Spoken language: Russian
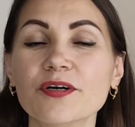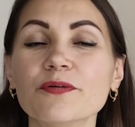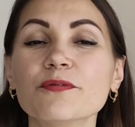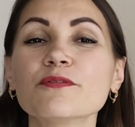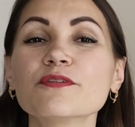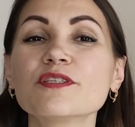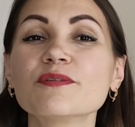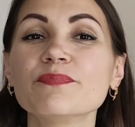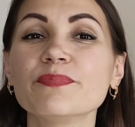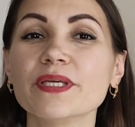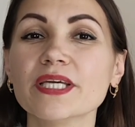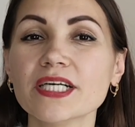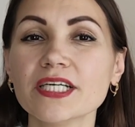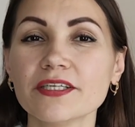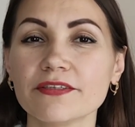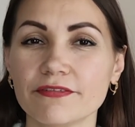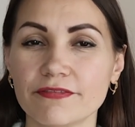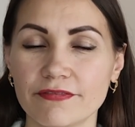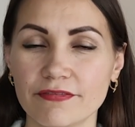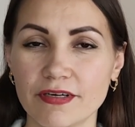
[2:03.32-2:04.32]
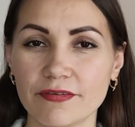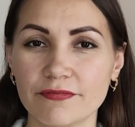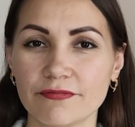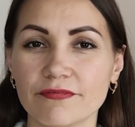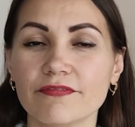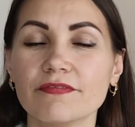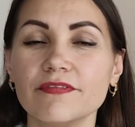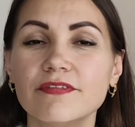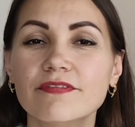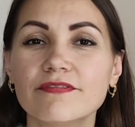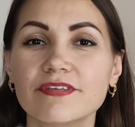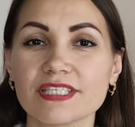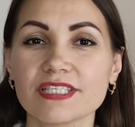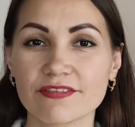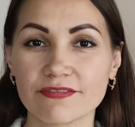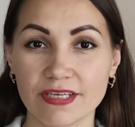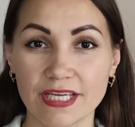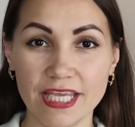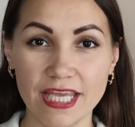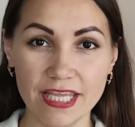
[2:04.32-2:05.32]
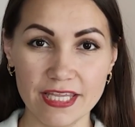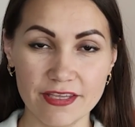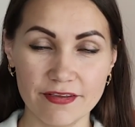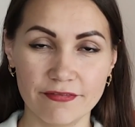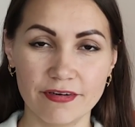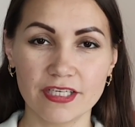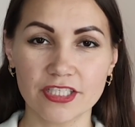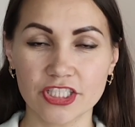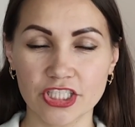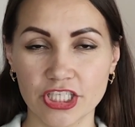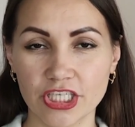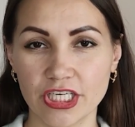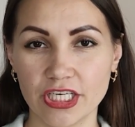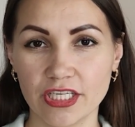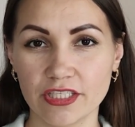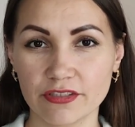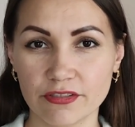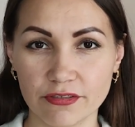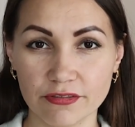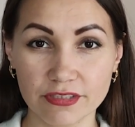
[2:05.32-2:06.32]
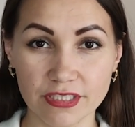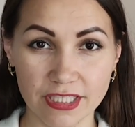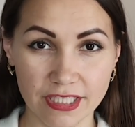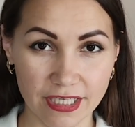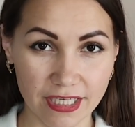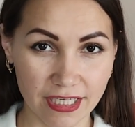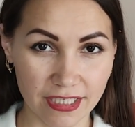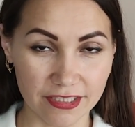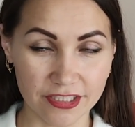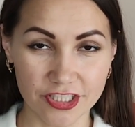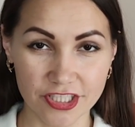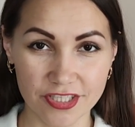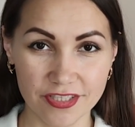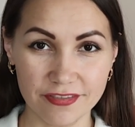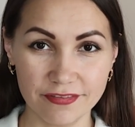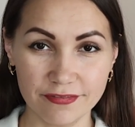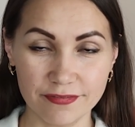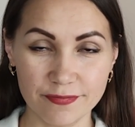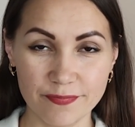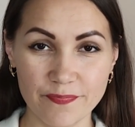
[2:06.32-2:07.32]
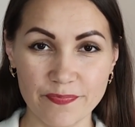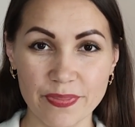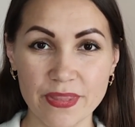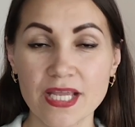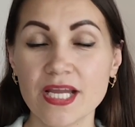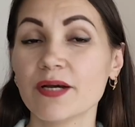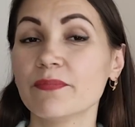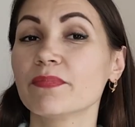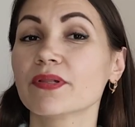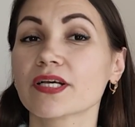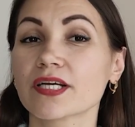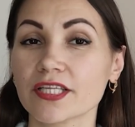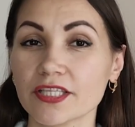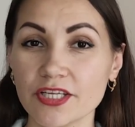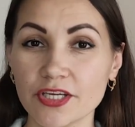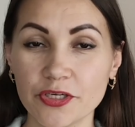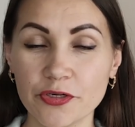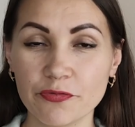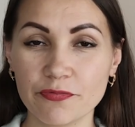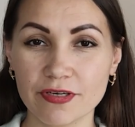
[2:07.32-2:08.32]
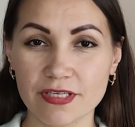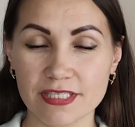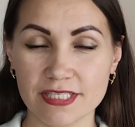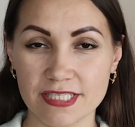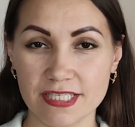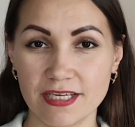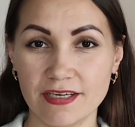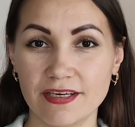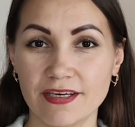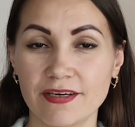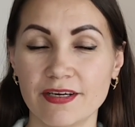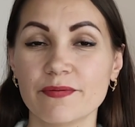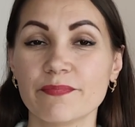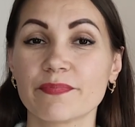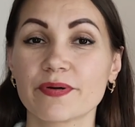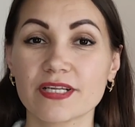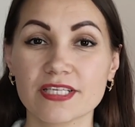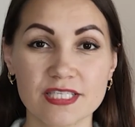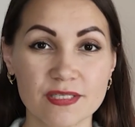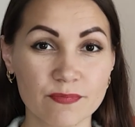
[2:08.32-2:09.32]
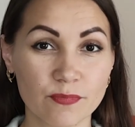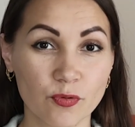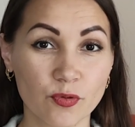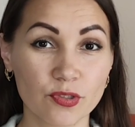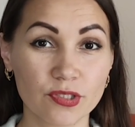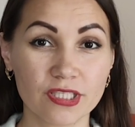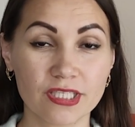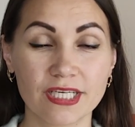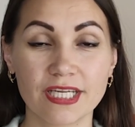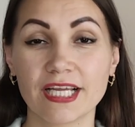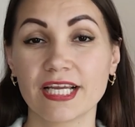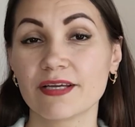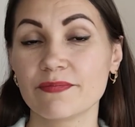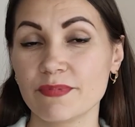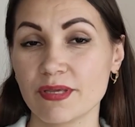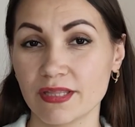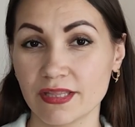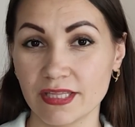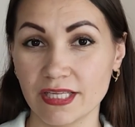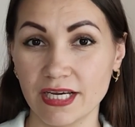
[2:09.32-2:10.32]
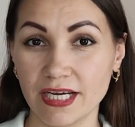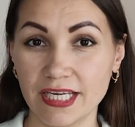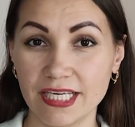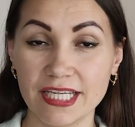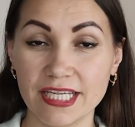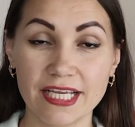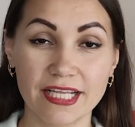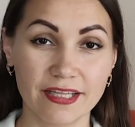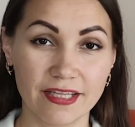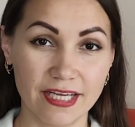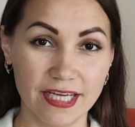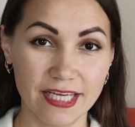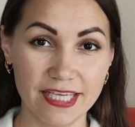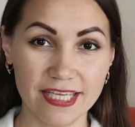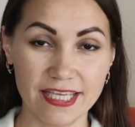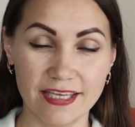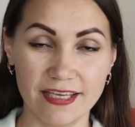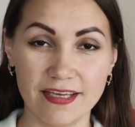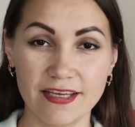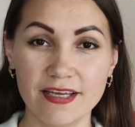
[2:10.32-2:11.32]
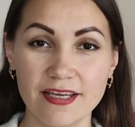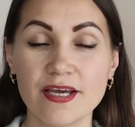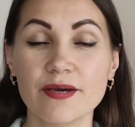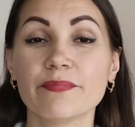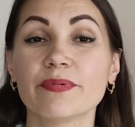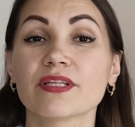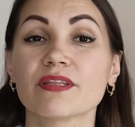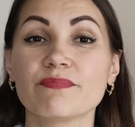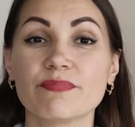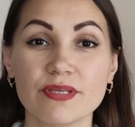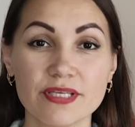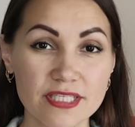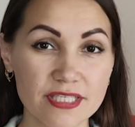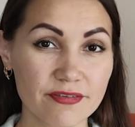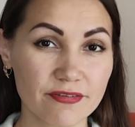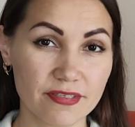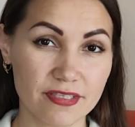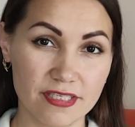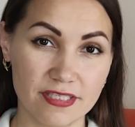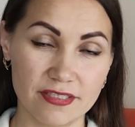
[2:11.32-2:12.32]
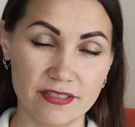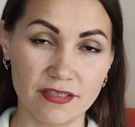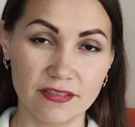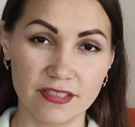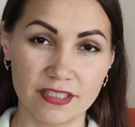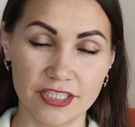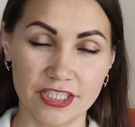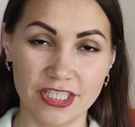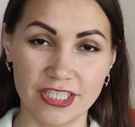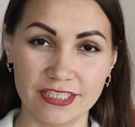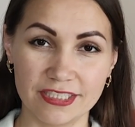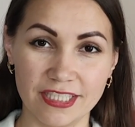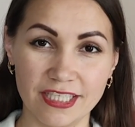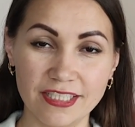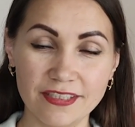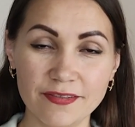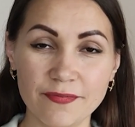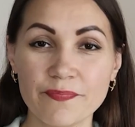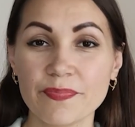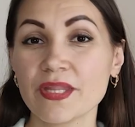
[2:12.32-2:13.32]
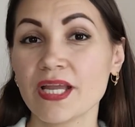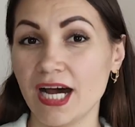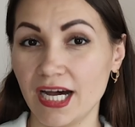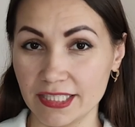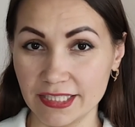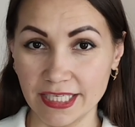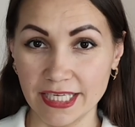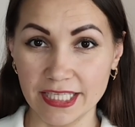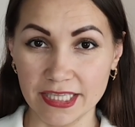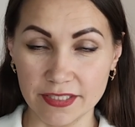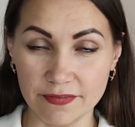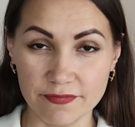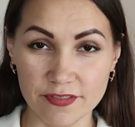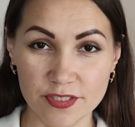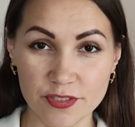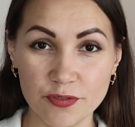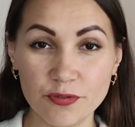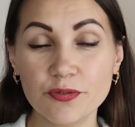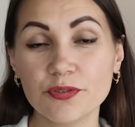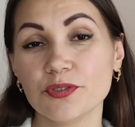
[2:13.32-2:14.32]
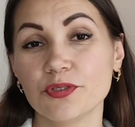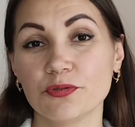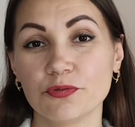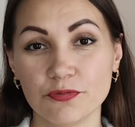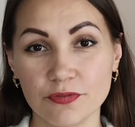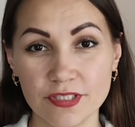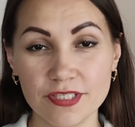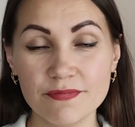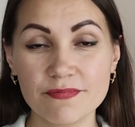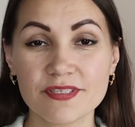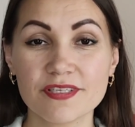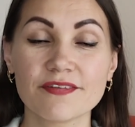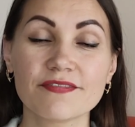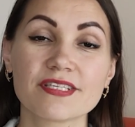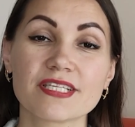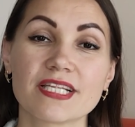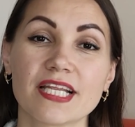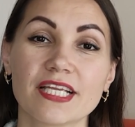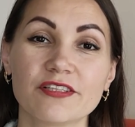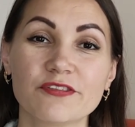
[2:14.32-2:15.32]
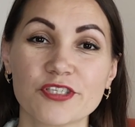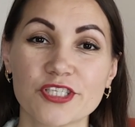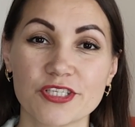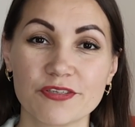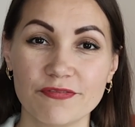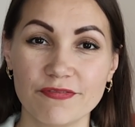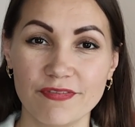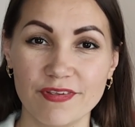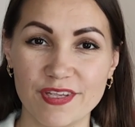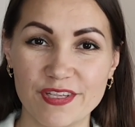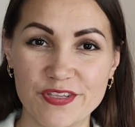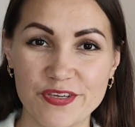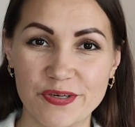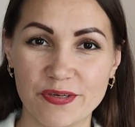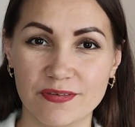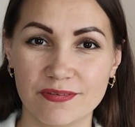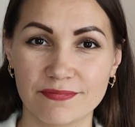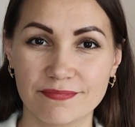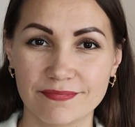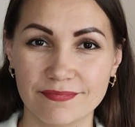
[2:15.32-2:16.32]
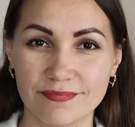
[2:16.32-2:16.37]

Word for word: Успехов вам в освоении ваших электронных гаджетов. Благодарю вас за просмотры, комментарии, лайки. Подписывайтесь на наш канал. А на этом все и увидимся в следующем видео.